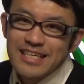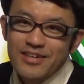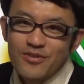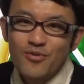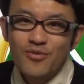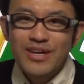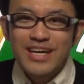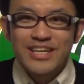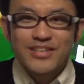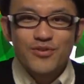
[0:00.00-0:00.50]

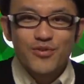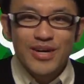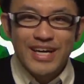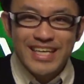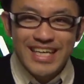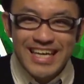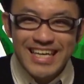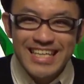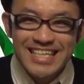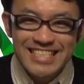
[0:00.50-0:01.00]
今回の動画
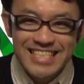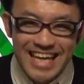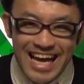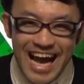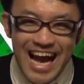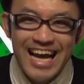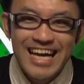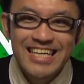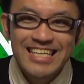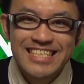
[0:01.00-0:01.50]
いかがでしたか
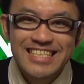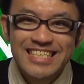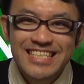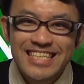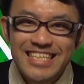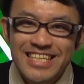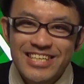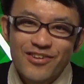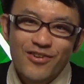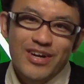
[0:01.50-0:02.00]

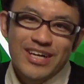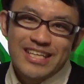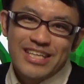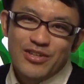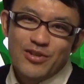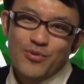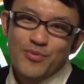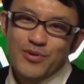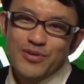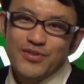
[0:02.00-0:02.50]
よかっ
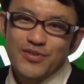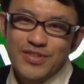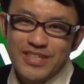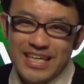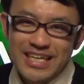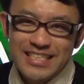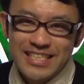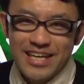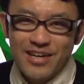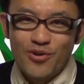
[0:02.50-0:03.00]
たと思う人に
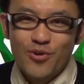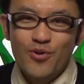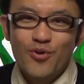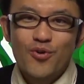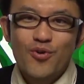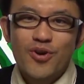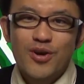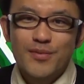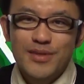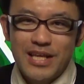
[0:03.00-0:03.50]
関しては高
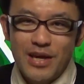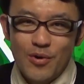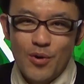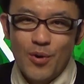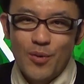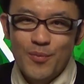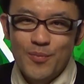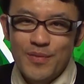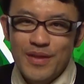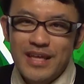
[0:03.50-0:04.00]
評価ボタン
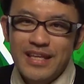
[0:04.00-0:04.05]
を